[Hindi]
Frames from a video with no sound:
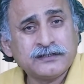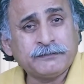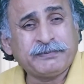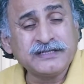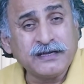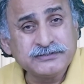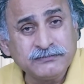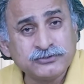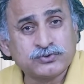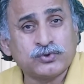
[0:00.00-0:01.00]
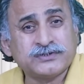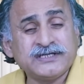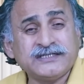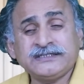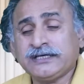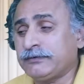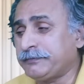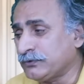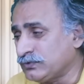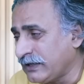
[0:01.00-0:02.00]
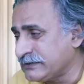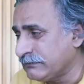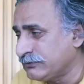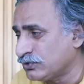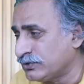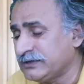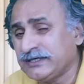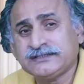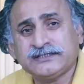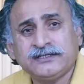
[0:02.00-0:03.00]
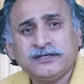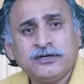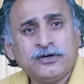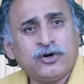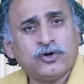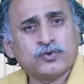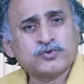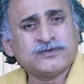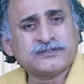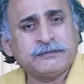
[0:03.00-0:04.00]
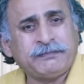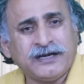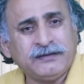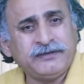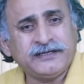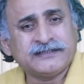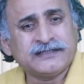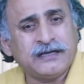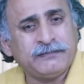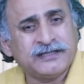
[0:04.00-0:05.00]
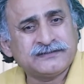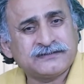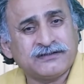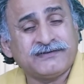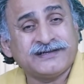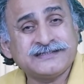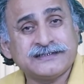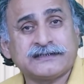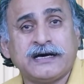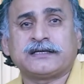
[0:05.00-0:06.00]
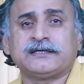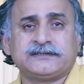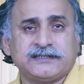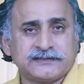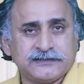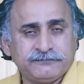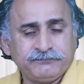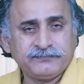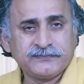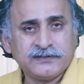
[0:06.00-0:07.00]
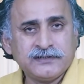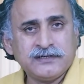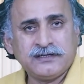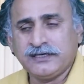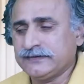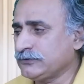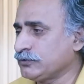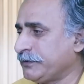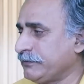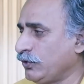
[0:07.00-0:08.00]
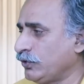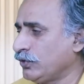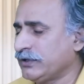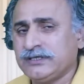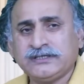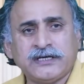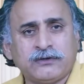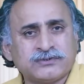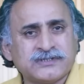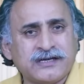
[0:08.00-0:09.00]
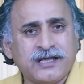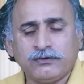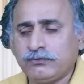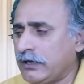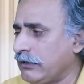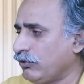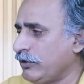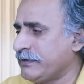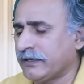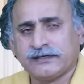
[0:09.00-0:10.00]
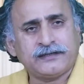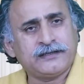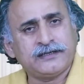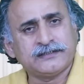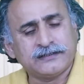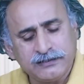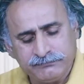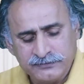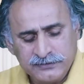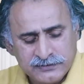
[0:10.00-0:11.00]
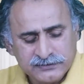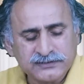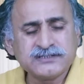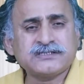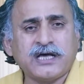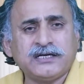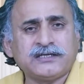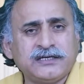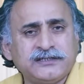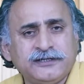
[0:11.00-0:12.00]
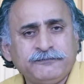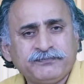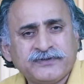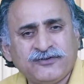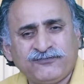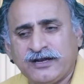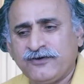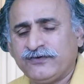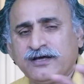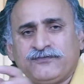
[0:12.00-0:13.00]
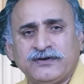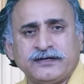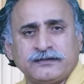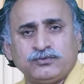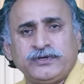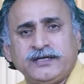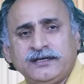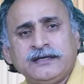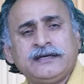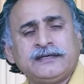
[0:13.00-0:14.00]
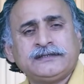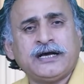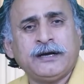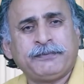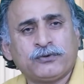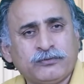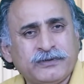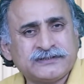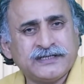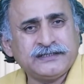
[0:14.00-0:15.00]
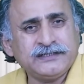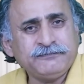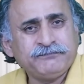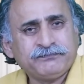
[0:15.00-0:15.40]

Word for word: कि पंजाब असम्बली तोड़ दी गई थी खबर पखनू असम्बली तोड़ दी गई थी और उस वक्त की पार्लियामेंट ने इंतबात करवाने से इनकार कर दिया था लिहाजा सुप्रीम कोर्ट होगी या कोई जर्नैल होगा कोई भी आके कहेगा जनाब दस साल के लिए ये फ़लाँ फ़लाँ फ़लाँ नमूने हैं ये आप पर हुकूमत करेंगे